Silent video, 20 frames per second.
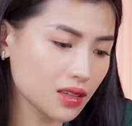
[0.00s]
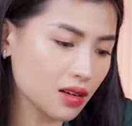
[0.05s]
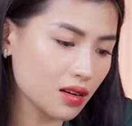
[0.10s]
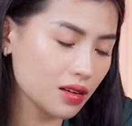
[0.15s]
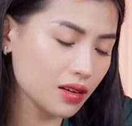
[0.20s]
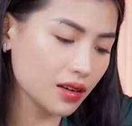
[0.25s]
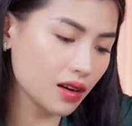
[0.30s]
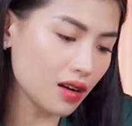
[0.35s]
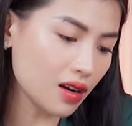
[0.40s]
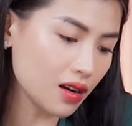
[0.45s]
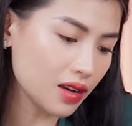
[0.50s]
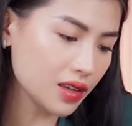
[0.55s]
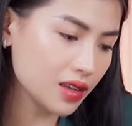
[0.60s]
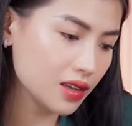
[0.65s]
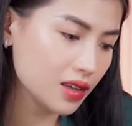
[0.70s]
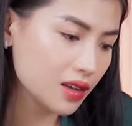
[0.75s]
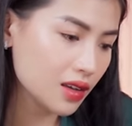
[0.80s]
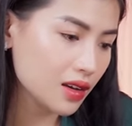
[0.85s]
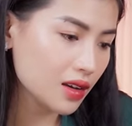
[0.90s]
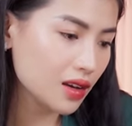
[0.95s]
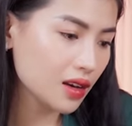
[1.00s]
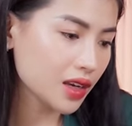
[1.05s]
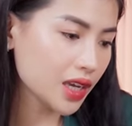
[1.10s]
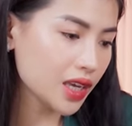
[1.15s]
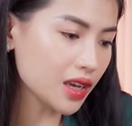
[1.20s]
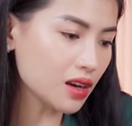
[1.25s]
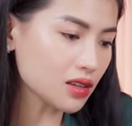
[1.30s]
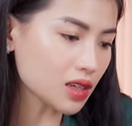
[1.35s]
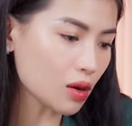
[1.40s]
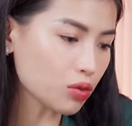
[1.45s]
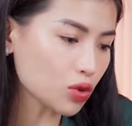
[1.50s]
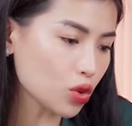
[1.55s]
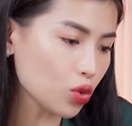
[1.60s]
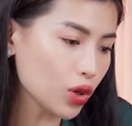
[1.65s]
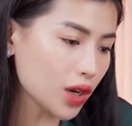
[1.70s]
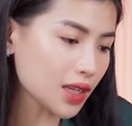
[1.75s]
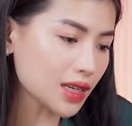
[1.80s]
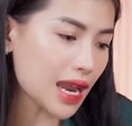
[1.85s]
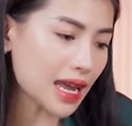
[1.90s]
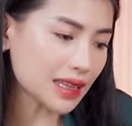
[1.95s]
Trời ơi, khi ở trong
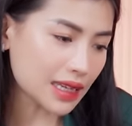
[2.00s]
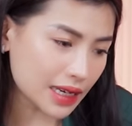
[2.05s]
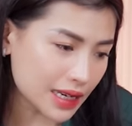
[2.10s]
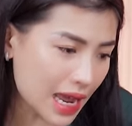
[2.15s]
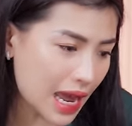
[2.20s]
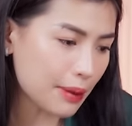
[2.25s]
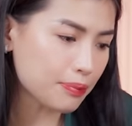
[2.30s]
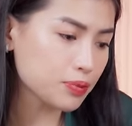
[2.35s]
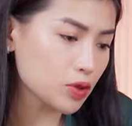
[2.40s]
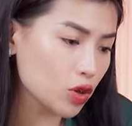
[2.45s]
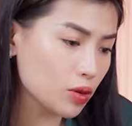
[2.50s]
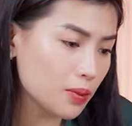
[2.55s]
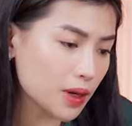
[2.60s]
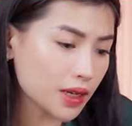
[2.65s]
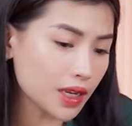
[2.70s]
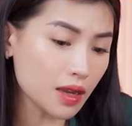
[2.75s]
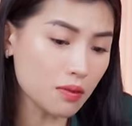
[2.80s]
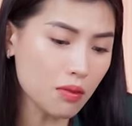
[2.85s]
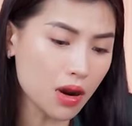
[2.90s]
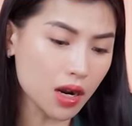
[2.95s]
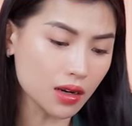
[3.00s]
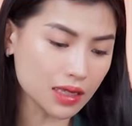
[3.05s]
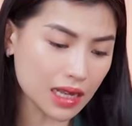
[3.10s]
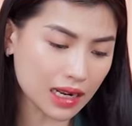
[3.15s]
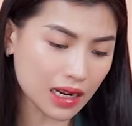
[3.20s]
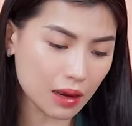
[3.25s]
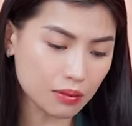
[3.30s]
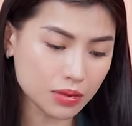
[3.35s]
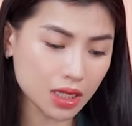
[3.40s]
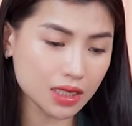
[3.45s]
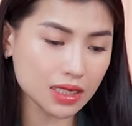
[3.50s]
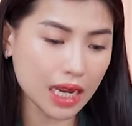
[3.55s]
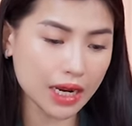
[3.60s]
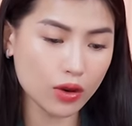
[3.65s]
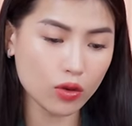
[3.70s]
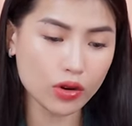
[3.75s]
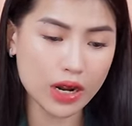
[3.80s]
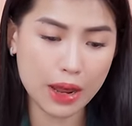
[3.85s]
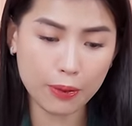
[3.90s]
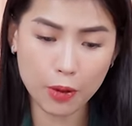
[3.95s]
túi là đã thấy đẹp rồi, mà khi mở ra cầm trên tay
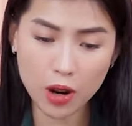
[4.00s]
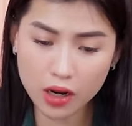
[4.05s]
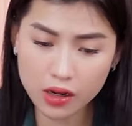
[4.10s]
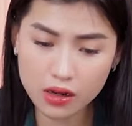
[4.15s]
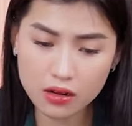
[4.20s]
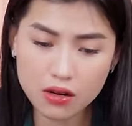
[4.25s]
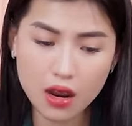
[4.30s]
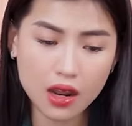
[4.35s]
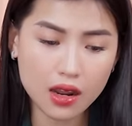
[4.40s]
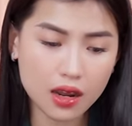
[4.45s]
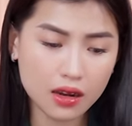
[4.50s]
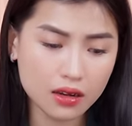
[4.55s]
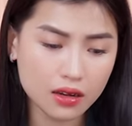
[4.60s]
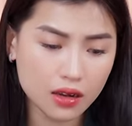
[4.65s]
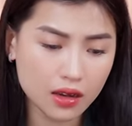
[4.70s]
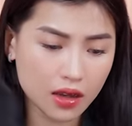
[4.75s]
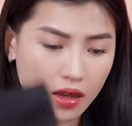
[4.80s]
nó cũng đẹp hơn nữa cơ.